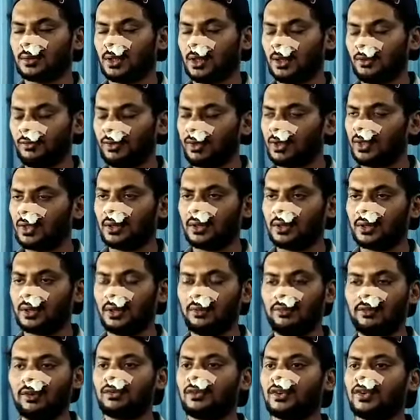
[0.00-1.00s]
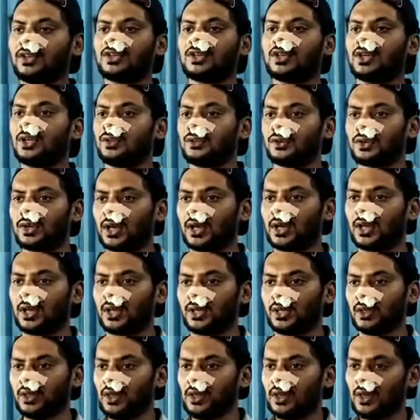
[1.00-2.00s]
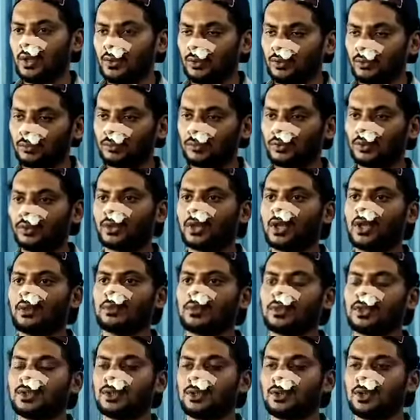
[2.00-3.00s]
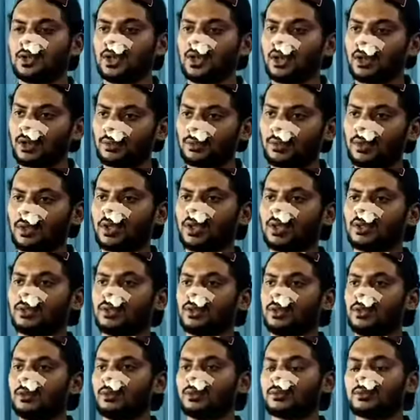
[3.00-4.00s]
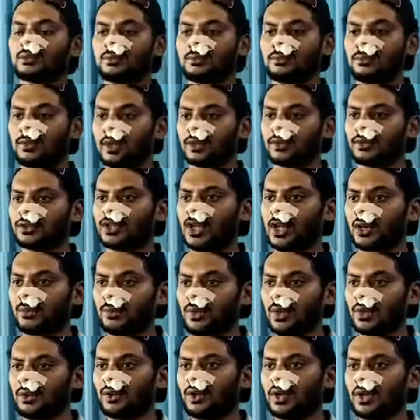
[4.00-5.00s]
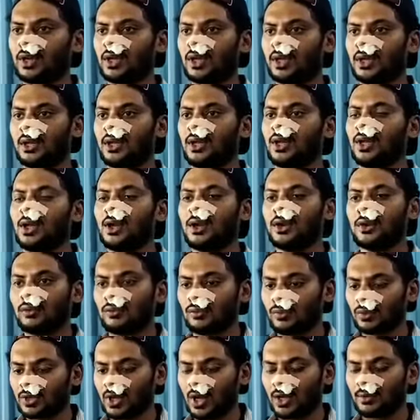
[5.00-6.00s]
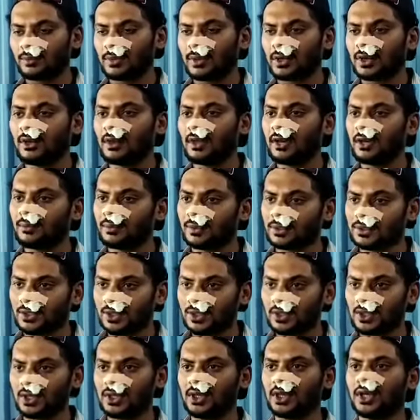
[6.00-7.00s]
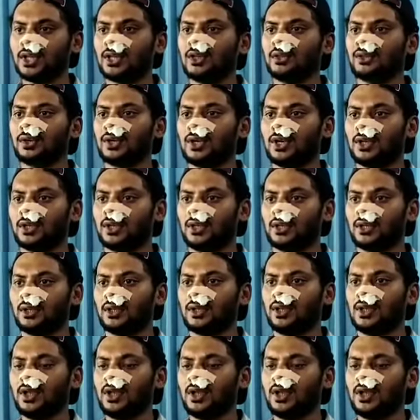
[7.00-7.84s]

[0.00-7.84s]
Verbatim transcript: टीवी की टीवी फ्रिज की दुकान है उन, उनके बच्चों की और बोलते सो बाजू चारमीनार होटल है वो काम करने वाले बच्चे की लड़ाई हो गई थी